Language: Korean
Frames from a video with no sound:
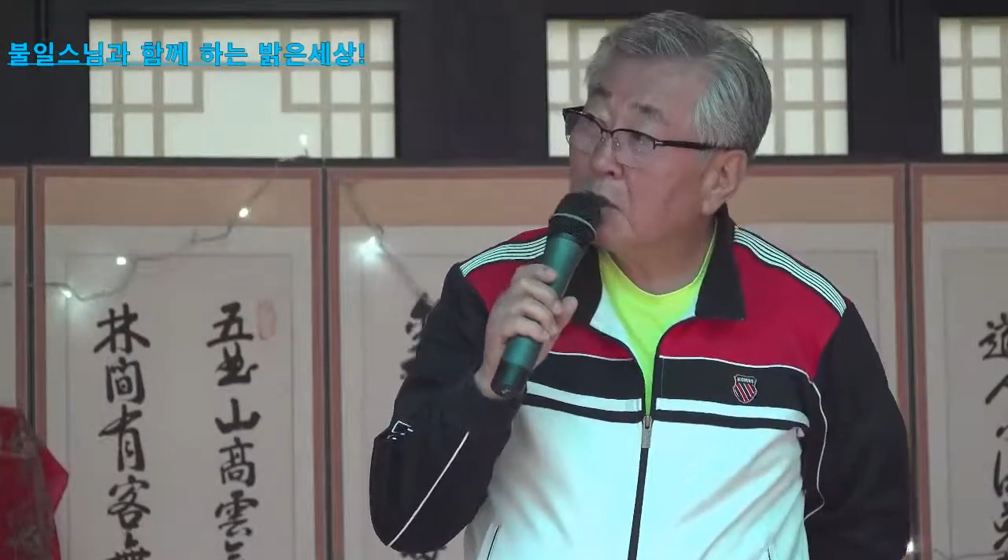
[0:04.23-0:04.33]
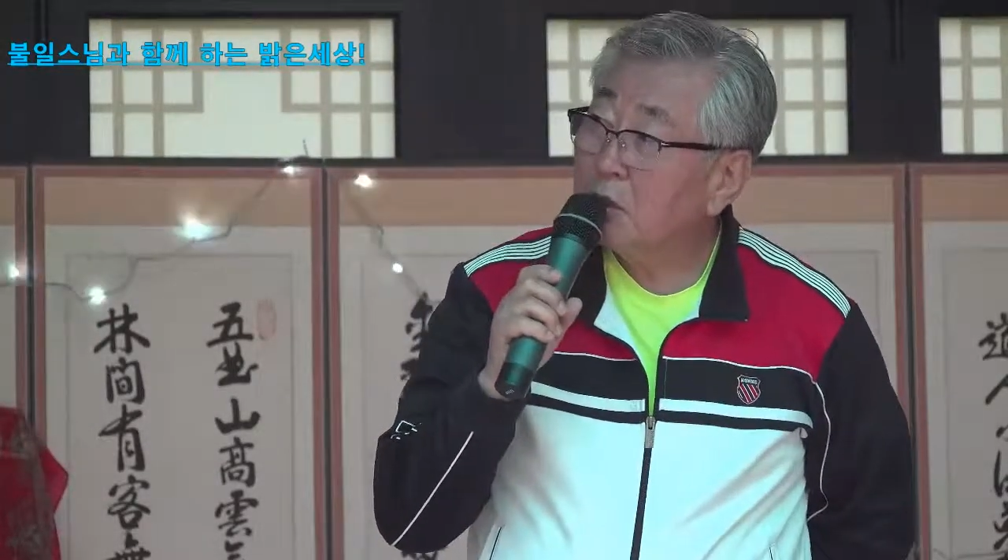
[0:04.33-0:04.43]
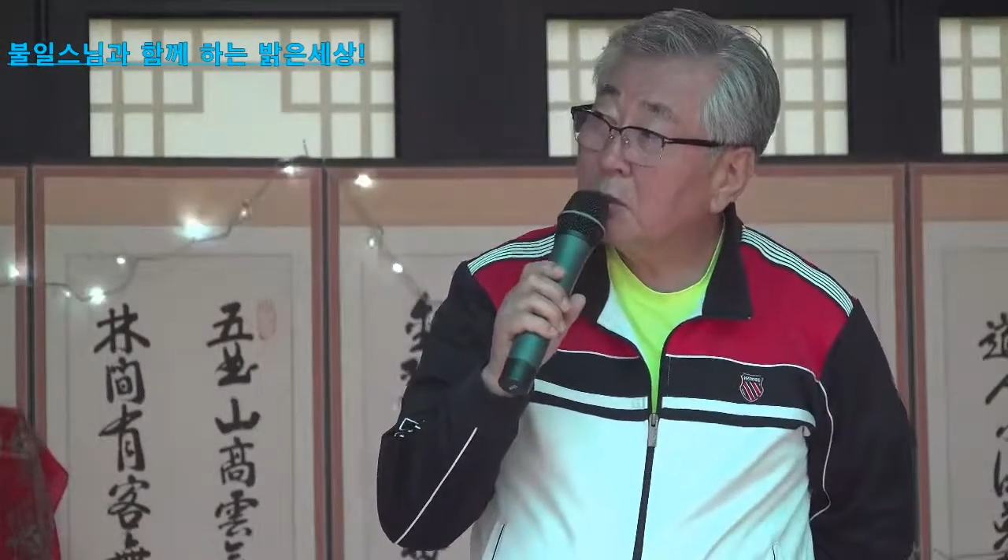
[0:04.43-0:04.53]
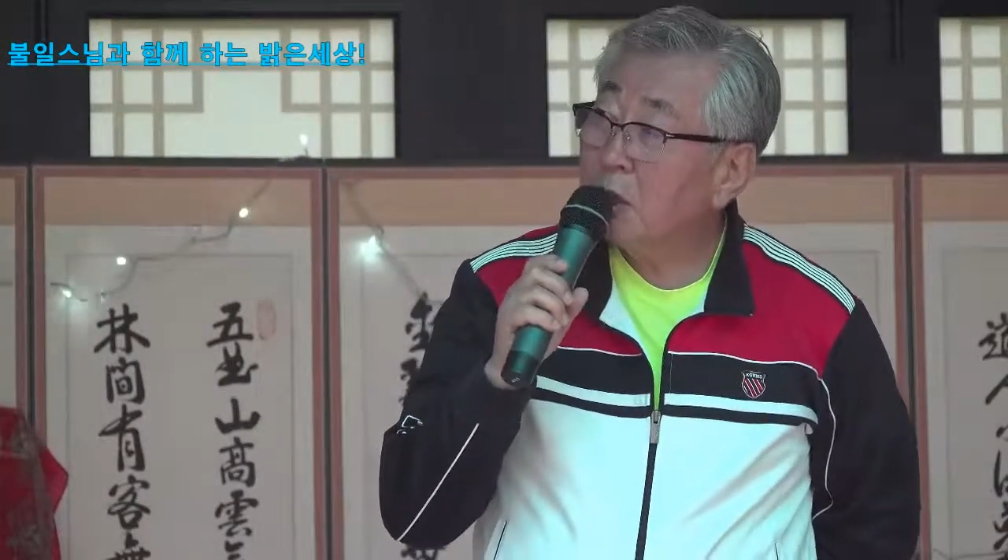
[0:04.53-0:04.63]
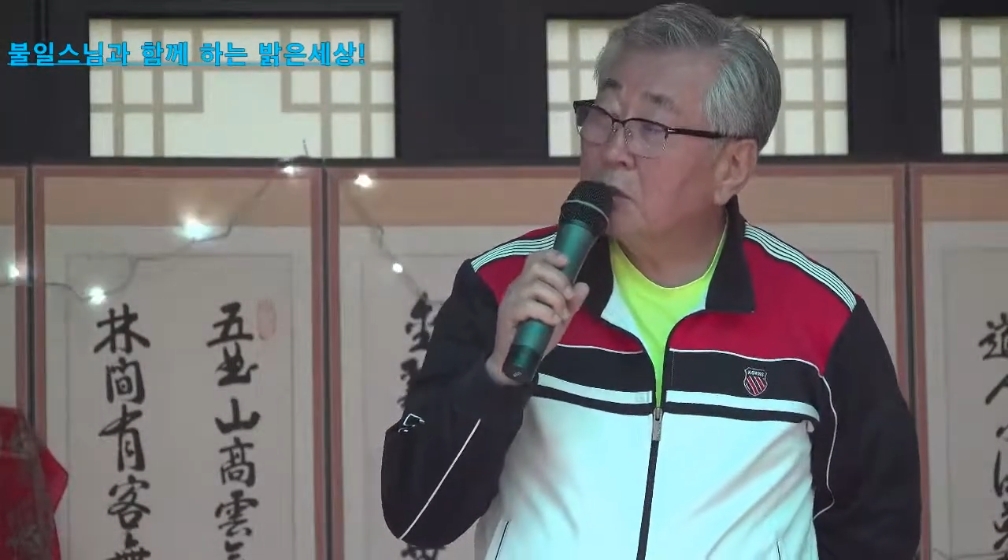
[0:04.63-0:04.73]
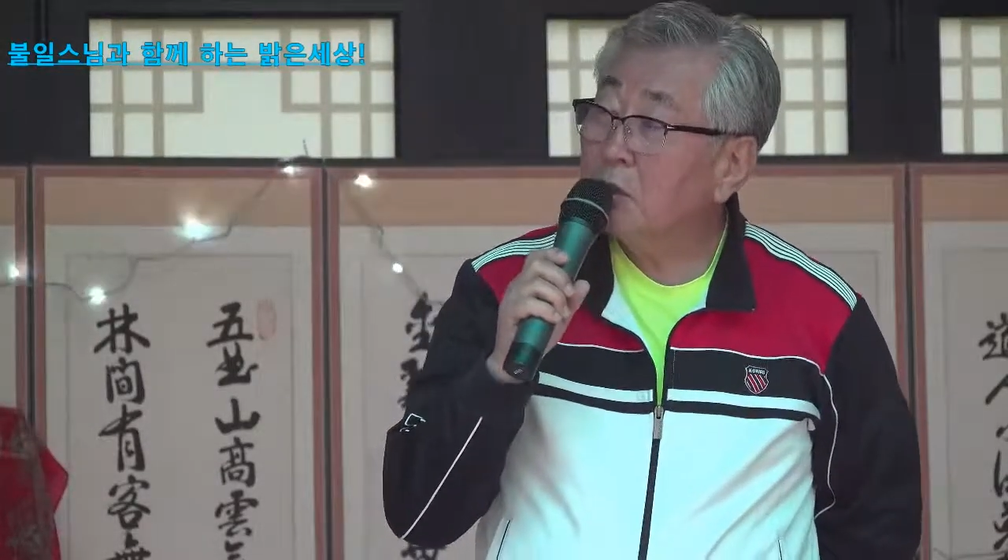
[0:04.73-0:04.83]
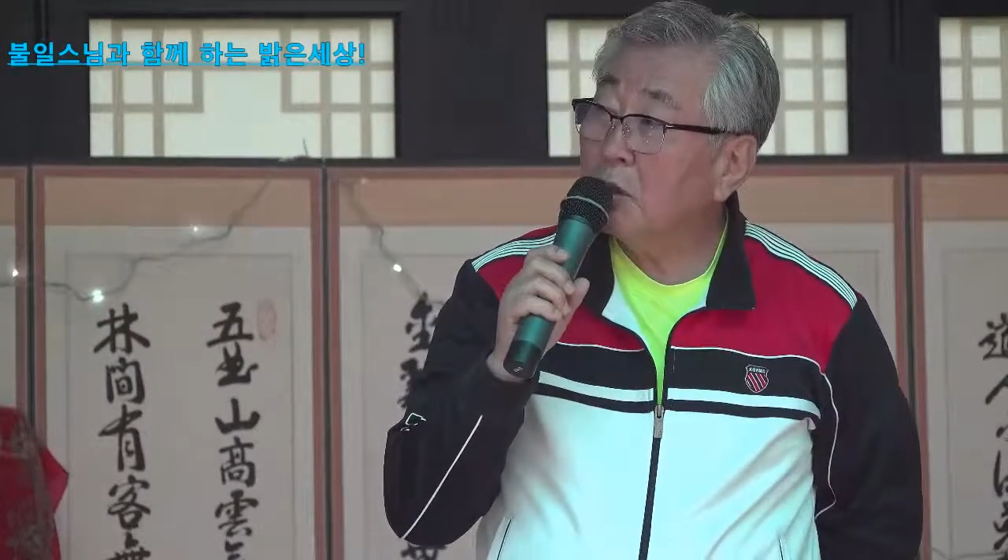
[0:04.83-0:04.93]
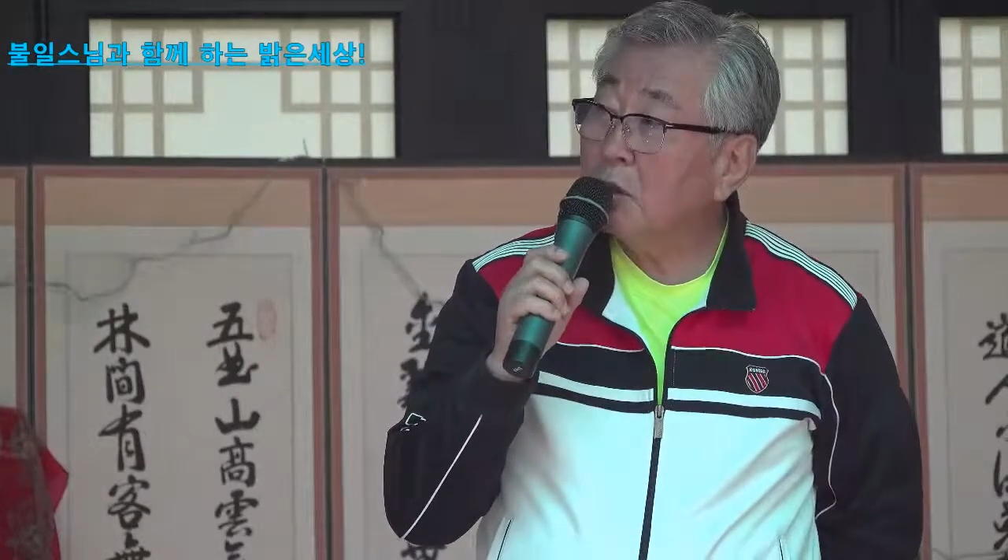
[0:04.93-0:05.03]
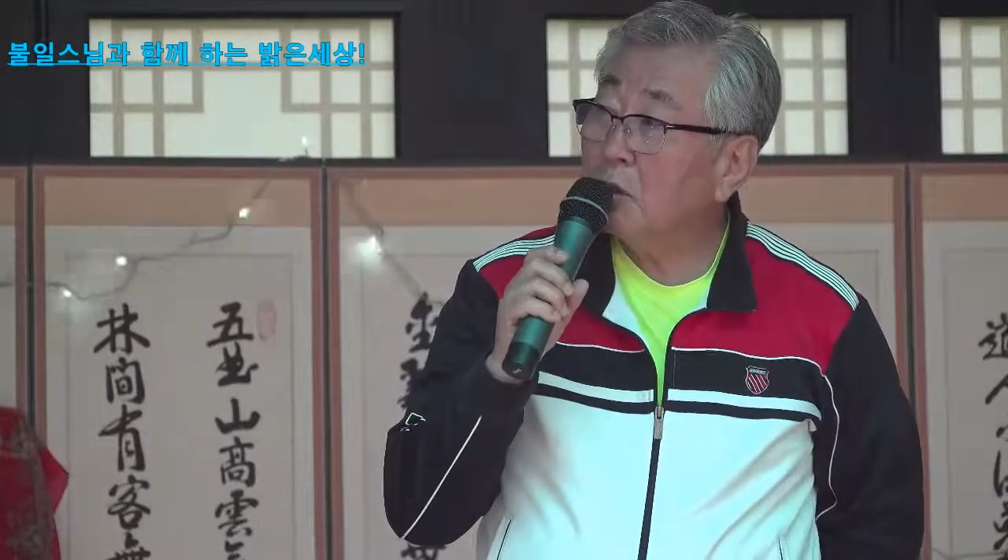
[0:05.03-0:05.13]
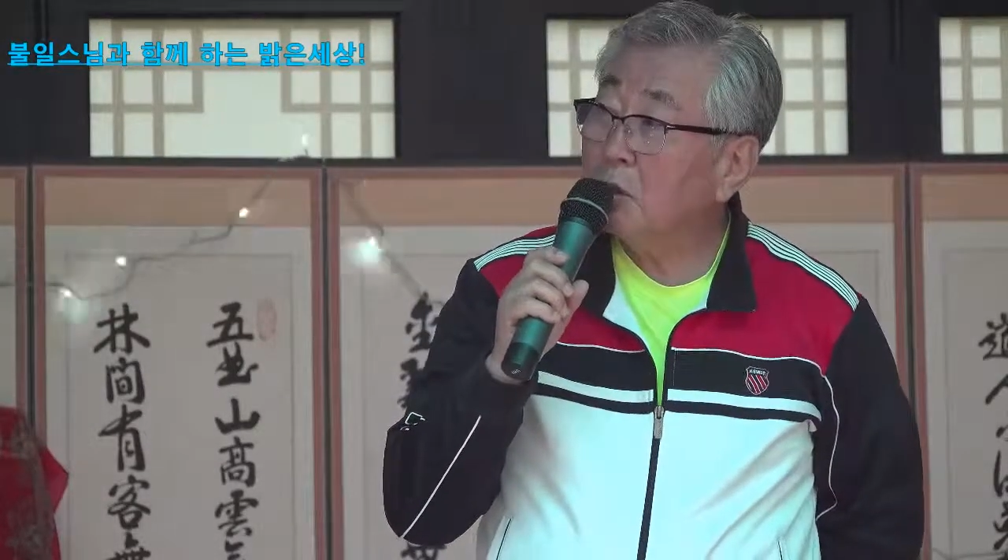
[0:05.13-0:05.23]

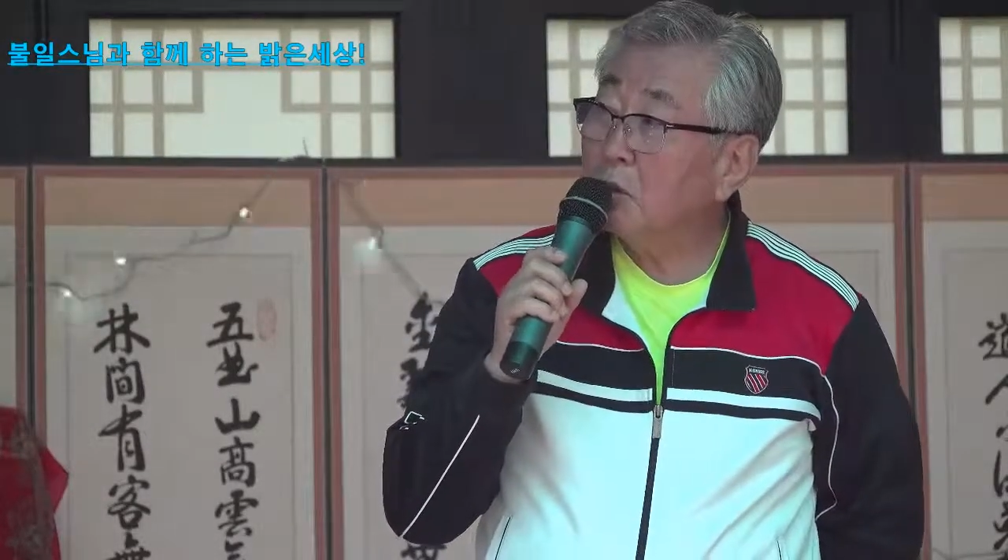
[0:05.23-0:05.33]
이망열